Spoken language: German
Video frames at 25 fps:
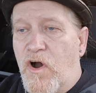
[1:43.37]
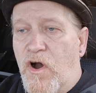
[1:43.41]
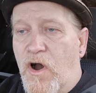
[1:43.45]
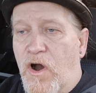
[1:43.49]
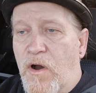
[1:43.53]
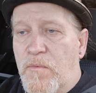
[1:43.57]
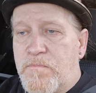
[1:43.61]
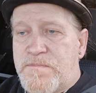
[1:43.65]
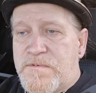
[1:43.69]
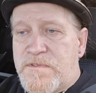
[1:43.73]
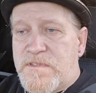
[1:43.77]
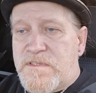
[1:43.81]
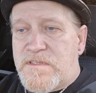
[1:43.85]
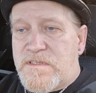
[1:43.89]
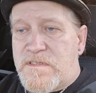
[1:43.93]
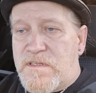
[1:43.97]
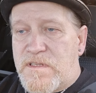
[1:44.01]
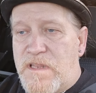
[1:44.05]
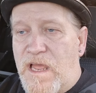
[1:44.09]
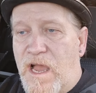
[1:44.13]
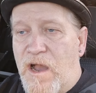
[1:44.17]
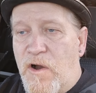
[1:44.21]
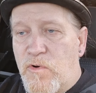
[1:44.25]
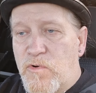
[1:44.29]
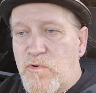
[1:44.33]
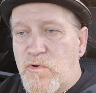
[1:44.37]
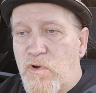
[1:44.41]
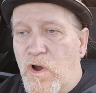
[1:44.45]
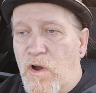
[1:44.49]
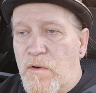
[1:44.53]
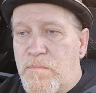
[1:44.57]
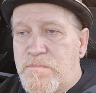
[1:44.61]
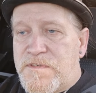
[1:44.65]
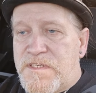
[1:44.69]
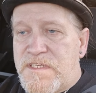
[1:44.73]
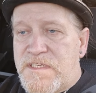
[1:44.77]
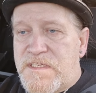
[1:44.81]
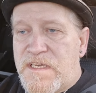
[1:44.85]
Ob
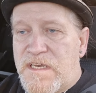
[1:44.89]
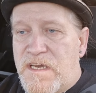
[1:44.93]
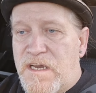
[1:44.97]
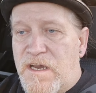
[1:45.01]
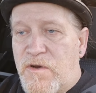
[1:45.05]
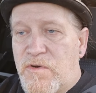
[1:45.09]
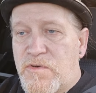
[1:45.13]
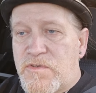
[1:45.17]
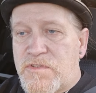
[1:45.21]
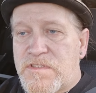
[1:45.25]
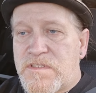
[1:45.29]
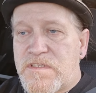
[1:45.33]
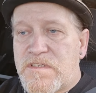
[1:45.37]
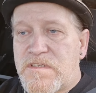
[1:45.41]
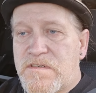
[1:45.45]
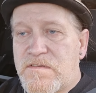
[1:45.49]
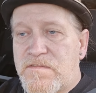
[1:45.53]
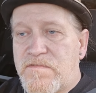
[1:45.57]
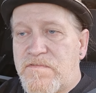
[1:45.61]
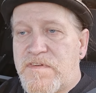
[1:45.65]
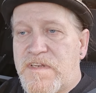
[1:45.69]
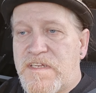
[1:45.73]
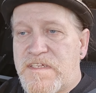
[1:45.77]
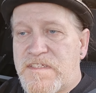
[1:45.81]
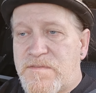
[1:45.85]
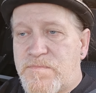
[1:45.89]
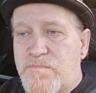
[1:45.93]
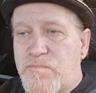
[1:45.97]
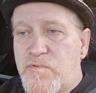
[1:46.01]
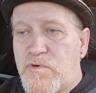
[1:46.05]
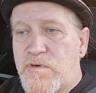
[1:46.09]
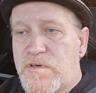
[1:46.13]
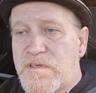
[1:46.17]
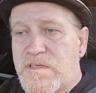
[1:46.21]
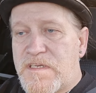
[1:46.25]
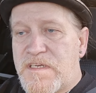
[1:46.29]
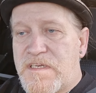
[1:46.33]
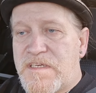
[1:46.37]
Augenoptiker aus
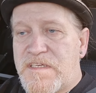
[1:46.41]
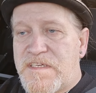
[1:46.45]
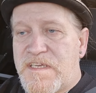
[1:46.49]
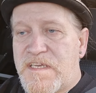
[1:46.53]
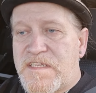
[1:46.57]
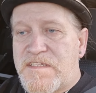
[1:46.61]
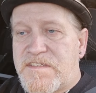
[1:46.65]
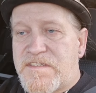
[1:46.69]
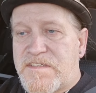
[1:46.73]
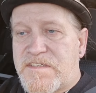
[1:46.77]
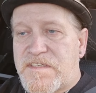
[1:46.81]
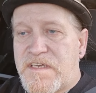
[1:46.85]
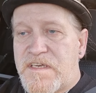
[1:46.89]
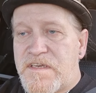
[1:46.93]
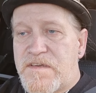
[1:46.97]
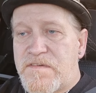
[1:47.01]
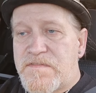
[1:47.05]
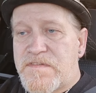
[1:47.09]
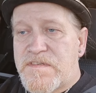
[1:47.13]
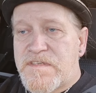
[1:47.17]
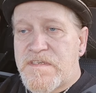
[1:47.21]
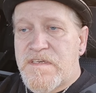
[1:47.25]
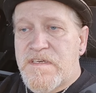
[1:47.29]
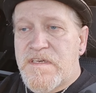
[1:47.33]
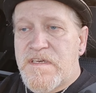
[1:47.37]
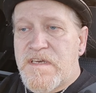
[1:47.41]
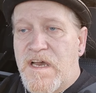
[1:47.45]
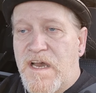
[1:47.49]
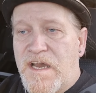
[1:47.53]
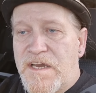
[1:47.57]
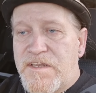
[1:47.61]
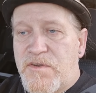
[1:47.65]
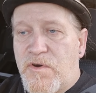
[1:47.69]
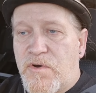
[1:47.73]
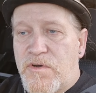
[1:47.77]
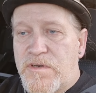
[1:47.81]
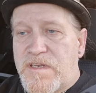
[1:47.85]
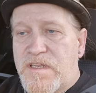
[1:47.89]
Flensburg, Jens Drews,
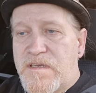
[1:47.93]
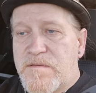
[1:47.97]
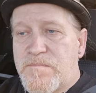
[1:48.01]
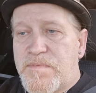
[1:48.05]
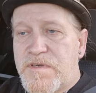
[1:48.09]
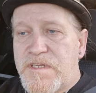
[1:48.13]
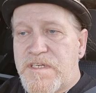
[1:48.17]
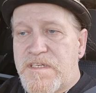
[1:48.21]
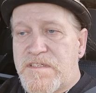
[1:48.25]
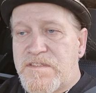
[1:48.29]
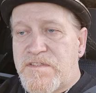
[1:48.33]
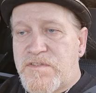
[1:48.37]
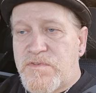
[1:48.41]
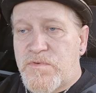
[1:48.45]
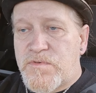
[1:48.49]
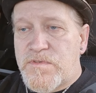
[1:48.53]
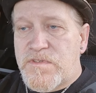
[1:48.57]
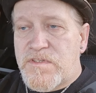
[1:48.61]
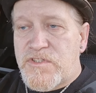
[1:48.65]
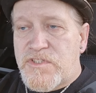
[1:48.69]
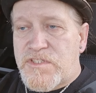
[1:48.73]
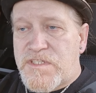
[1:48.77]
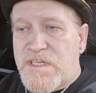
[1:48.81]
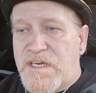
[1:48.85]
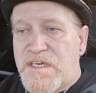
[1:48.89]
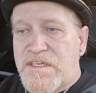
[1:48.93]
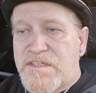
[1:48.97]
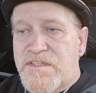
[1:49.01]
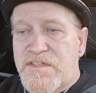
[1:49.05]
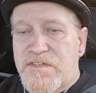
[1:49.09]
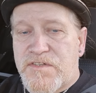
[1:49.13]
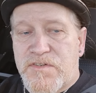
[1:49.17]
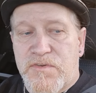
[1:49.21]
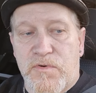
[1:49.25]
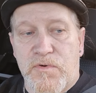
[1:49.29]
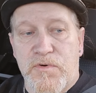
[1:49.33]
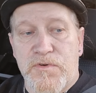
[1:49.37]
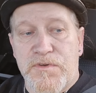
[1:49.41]
eine Online-Petition
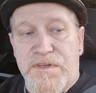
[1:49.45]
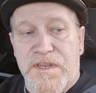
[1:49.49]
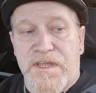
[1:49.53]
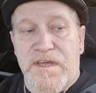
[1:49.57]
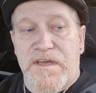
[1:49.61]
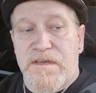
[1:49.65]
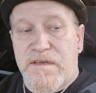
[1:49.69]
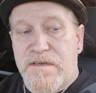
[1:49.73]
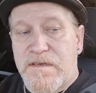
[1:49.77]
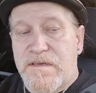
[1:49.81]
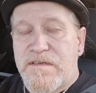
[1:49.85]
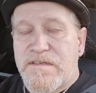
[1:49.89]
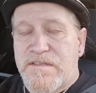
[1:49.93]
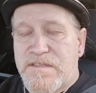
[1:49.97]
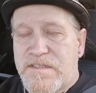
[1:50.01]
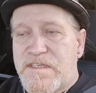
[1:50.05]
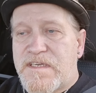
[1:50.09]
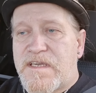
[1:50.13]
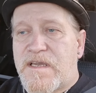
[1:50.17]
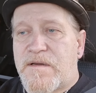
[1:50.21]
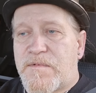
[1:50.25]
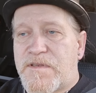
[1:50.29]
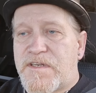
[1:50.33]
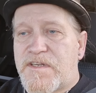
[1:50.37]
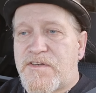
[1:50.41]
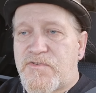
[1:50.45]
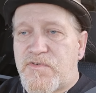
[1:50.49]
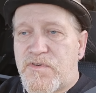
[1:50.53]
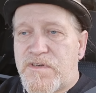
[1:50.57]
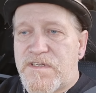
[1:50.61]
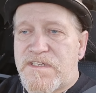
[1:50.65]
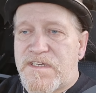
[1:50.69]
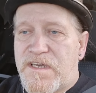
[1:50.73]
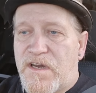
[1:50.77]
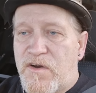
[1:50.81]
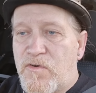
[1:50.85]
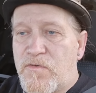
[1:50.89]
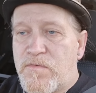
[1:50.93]
gestartet und die kann man
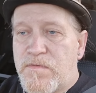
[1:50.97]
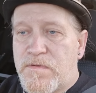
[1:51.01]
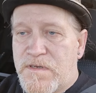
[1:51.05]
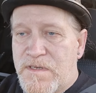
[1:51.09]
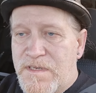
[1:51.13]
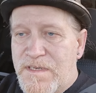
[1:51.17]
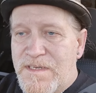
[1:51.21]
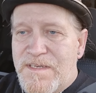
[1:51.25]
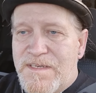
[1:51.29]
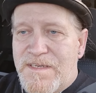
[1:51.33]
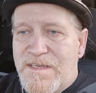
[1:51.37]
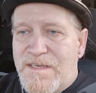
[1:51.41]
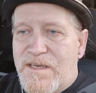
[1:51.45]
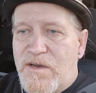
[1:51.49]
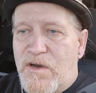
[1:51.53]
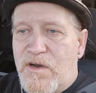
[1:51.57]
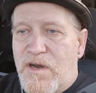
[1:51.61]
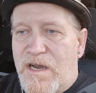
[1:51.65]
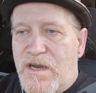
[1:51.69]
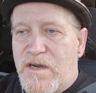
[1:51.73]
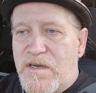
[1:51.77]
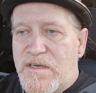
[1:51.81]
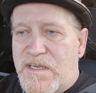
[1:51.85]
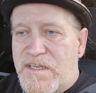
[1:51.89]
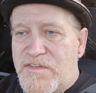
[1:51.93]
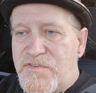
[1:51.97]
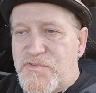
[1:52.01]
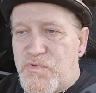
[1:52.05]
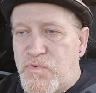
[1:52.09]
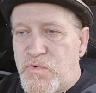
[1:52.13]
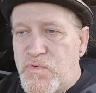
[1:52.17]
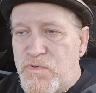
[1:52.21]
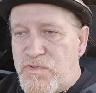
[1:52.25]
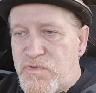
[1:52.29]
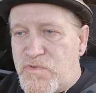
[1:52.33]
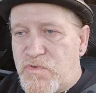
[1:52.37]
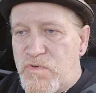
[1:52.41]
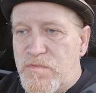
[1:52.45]
natürlich auch ganz
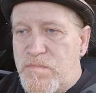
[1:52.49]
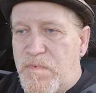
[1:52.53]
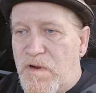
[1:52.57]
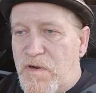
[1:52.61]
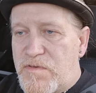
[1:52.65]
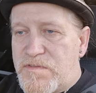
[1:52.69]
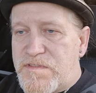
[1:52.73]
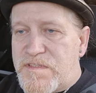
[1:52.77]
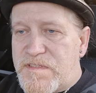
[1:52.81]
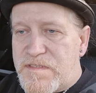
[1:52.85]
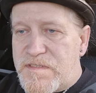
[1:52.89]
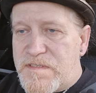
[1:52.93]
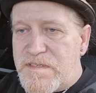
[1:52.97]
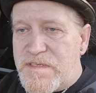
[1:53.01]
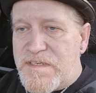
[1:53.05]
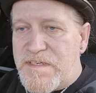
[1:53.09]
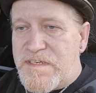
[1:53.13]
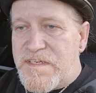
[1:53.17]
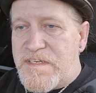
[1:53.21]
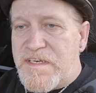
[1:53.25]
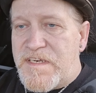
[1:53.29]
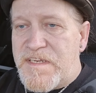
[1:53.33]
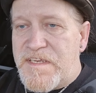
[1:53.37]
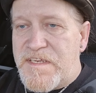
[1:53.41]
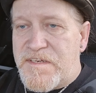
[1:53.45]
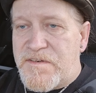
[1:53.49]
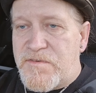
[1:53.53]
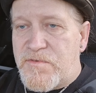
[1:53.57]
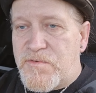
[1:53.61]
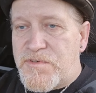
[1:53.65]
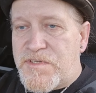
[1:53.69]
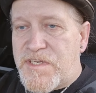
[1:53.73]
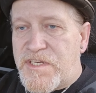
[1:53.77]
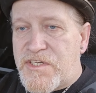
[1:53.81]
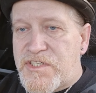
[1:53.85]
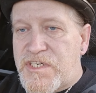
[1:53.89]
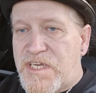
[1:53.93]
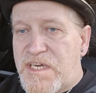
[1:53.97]
oldschool bei uns in den Läden
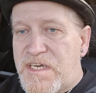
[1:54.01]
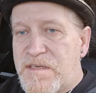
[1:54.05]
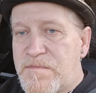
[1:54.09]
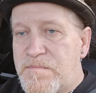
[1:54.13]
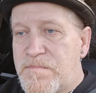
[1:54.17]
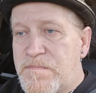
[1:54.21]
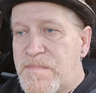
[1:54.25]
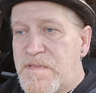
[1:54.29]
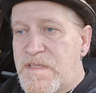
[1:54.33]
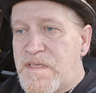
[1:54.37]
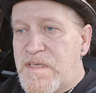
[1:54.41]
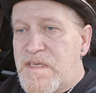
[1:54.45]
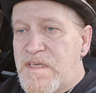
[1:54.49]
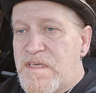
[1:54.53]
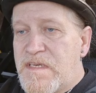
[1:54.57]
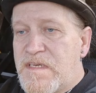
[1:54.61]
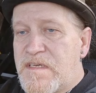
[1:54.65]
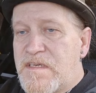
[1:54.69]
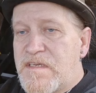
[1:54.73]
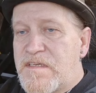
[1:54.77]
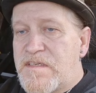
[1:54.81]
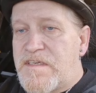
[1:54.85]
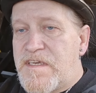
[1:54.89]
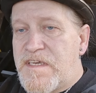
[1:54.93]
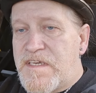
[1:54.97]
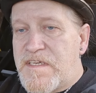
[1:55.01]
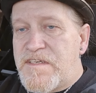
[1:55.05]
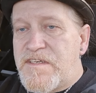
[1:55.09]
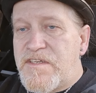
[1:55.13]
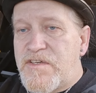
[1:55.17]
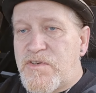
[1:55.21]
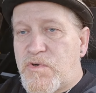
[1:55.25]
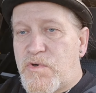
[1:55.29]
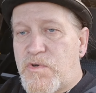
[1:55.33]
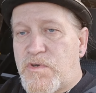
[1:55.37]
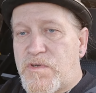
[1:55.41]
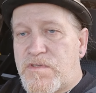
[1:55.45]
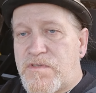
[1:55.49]
unterschreiben gegen die
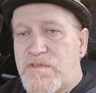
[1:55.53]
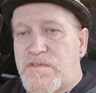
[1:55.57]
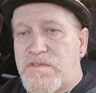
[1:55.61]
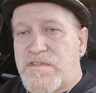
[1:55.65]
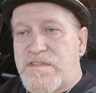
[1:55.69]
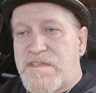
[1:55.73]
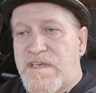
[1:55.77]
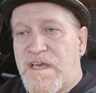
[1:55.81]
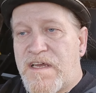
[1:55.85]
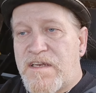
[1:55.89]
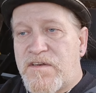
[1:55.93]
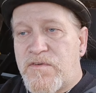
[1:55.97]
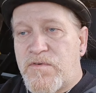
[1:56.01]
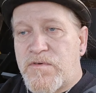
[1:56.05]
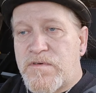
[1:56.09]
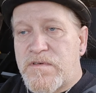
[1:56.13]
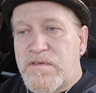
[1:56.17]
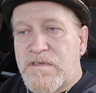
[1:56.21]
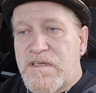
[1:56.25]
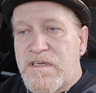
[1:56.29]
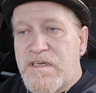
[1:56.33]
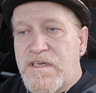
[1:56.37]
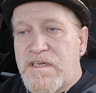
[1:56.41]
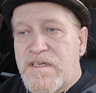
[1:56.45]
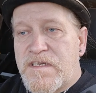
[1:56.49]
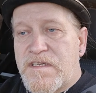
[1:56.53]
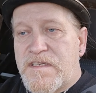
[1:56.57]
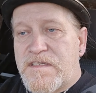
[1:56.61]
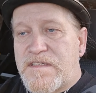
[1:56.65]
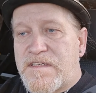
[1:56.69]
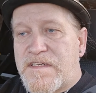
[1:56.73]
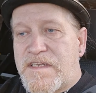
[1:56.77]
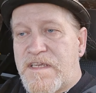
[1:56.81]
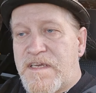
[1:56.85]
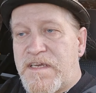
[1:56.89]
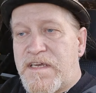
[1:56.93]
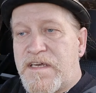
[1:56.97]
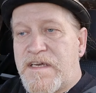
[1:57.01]
Rückzahlung
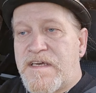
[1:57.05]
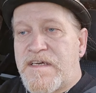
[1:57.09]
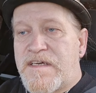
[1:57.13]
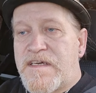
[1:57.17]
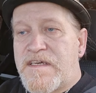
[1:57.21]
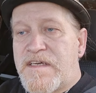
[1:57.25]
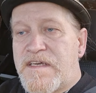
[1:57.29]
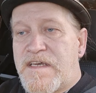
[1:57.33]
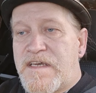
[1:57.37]
der